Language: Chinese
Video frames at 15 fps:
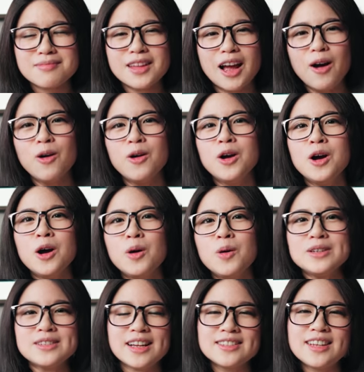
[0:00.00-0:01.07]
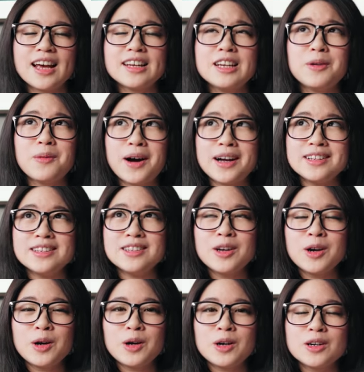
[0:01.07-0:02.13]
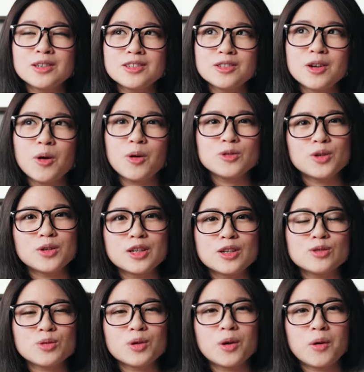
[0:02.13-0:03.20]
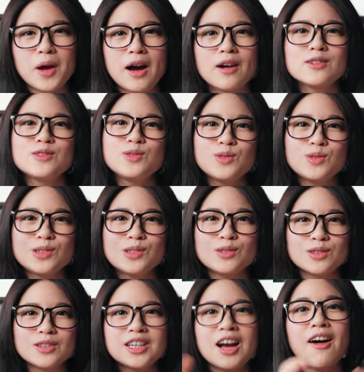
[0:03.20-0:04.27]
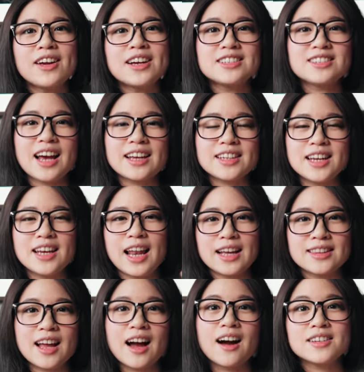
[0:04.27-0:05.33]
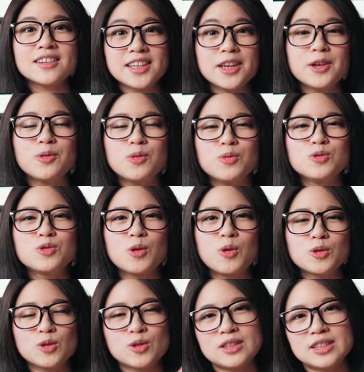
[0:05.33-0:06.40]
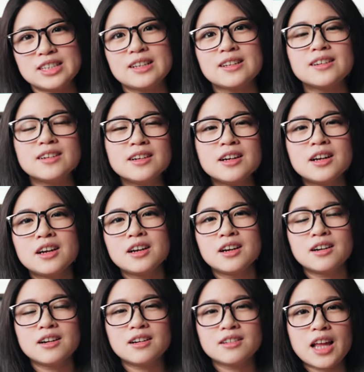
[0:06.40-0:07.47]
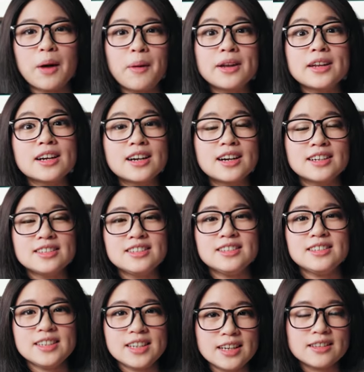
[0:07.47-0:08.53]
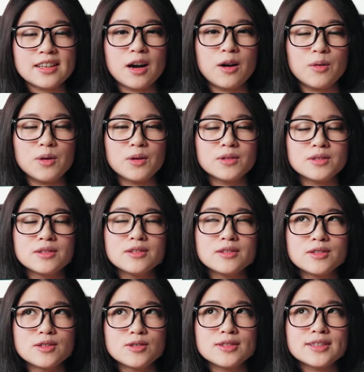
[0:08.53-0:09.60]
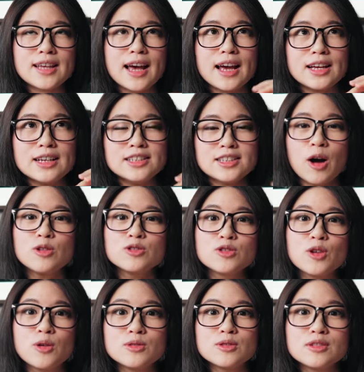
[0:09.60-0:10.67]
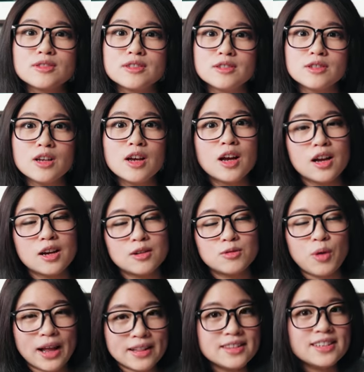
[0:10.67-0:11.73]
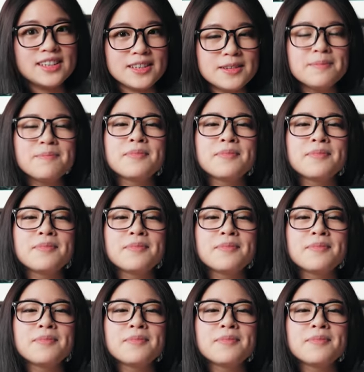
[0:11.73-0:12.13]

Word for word: 然后会展产业完之后，我决定说我要。就是挑一个产业来当业务，所以我就进了呃台湾的科技业，然后我就是在销售就是软体，